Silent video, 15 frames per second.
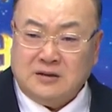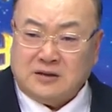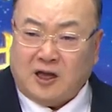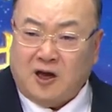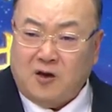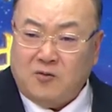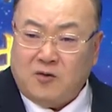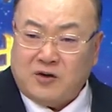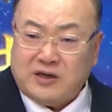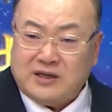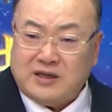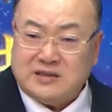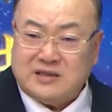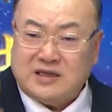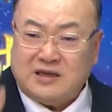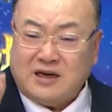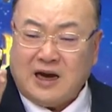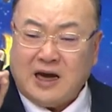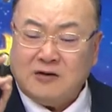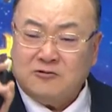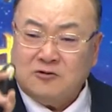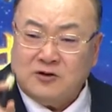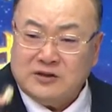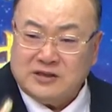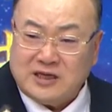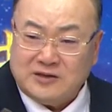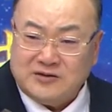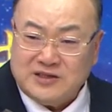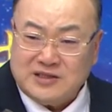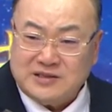태호복희란 책 한
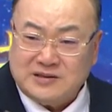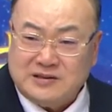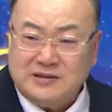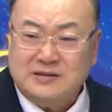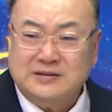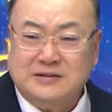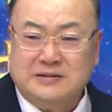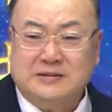권이라도 있어?